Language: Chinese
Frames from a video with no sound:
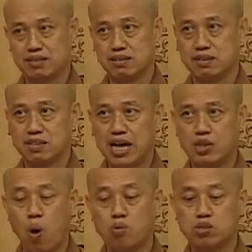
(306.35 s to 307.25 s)
子来
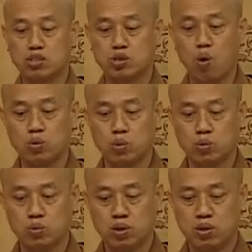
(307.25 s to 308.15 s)
同事共处，